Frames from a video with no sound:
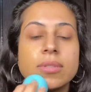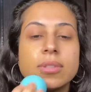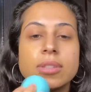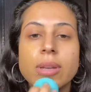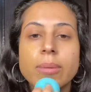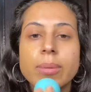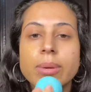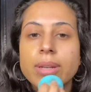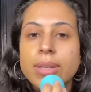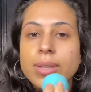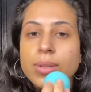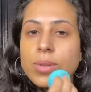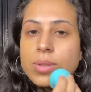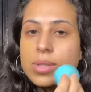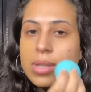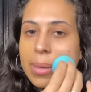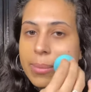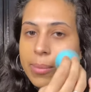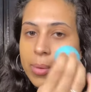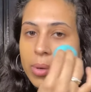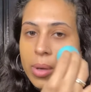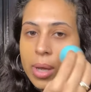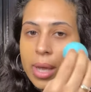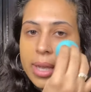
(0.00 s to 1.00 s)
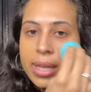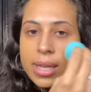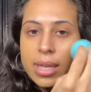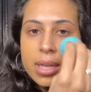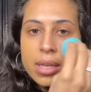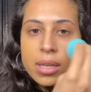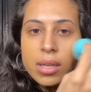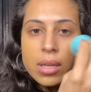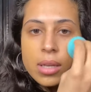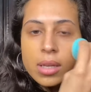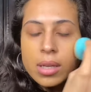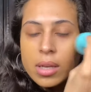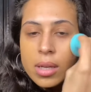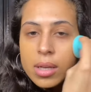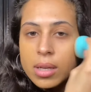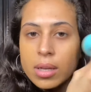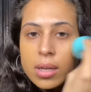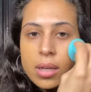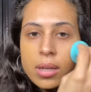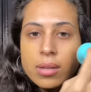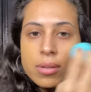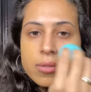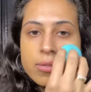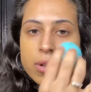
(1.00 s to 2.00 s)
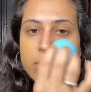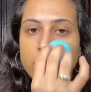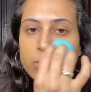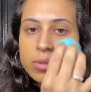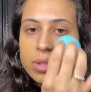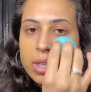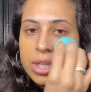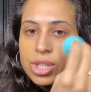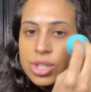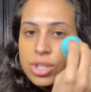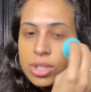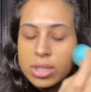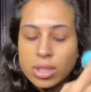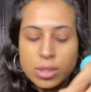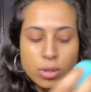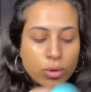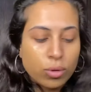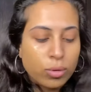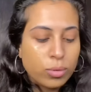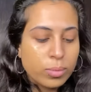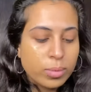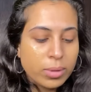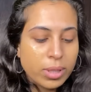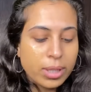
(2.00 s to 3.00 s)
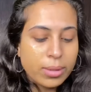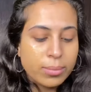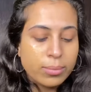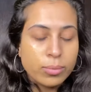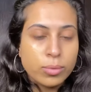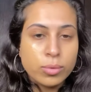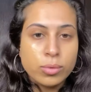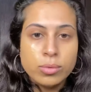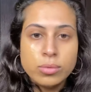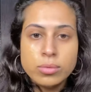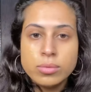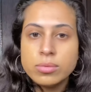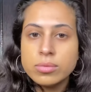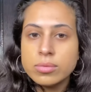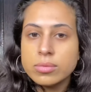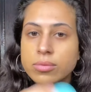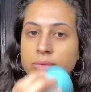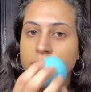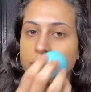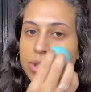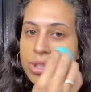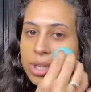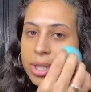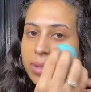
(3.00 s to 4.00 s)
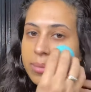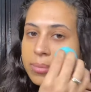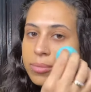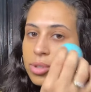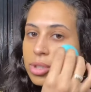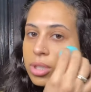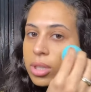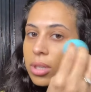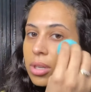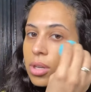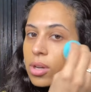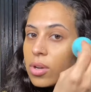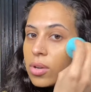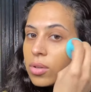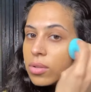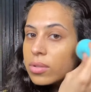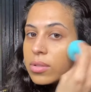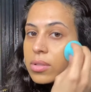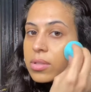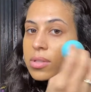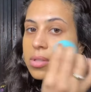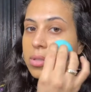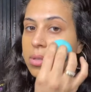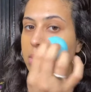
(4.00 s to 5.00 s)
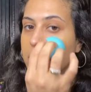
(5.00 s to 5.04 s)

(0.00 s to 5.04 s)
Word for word: طبعا انتوا استعملوا اي فاونديشن انتوا بتحبوه مفيش اي مشكله خالص